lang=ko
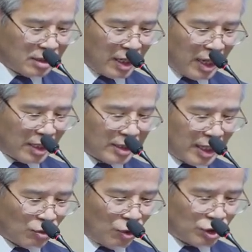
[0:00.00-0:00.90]
태양은
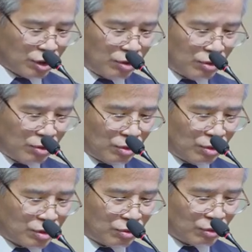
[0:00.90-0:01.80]
약
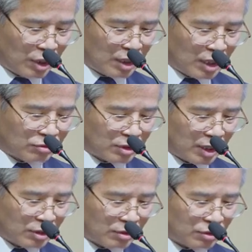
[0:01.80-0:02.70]
5천도 정도 된다고
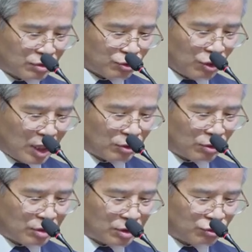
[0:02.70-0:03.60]
그래요. 쇠가
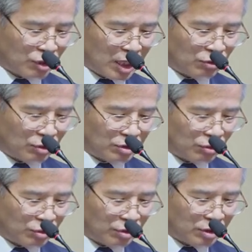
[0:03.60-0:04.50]
녹는 쇠가 녹는
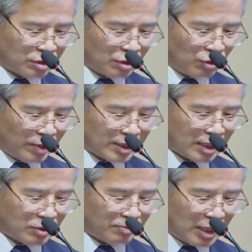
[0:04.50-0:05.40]
온도는
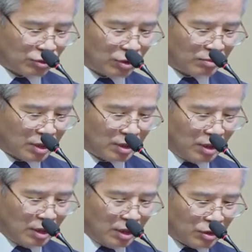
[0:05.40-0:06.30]
1538도이며
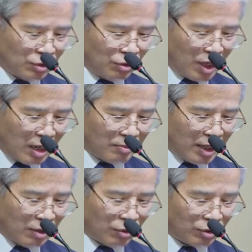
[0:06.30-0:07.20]

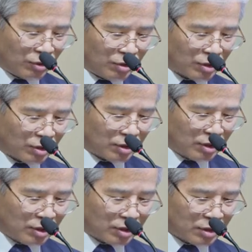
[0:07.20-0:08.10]
용암의 온도는
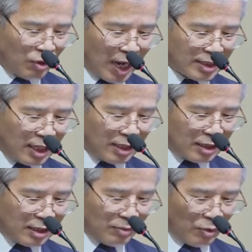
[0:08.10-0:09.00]
그
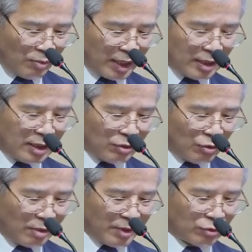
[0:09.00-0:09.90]
화산이 폭발할 때
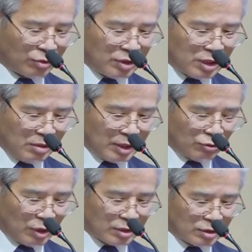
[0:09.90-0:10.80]
용암의 온도는
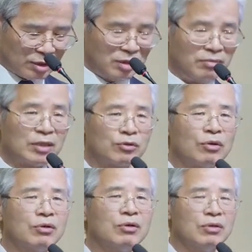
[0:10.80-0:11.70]
700도에서
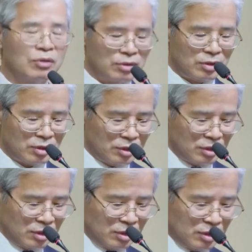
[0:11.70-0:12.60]
1200도.
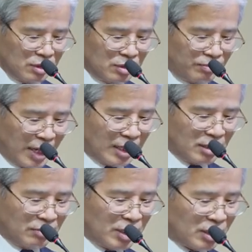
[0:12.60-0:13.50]

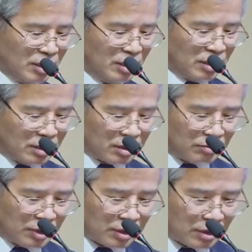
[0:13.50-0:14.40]
백금이 끓는
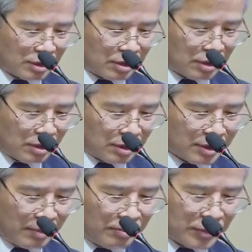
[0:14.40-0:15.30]
점은
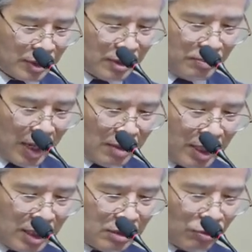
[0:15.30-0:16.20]

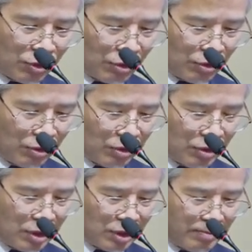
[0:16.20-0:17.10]
3825도
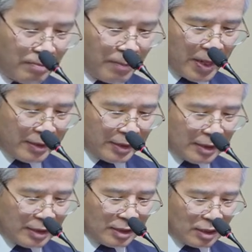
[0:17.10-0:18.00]

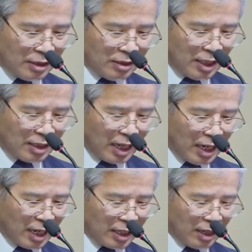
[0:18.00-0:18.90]
그런데
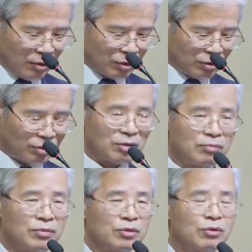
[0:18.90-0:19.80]
태양의 온도는
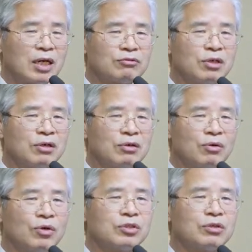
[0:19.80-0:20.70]
몇 도라고요?
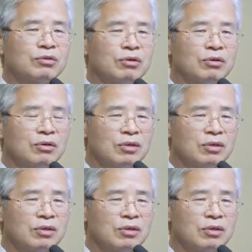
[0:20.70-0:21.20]
5000도.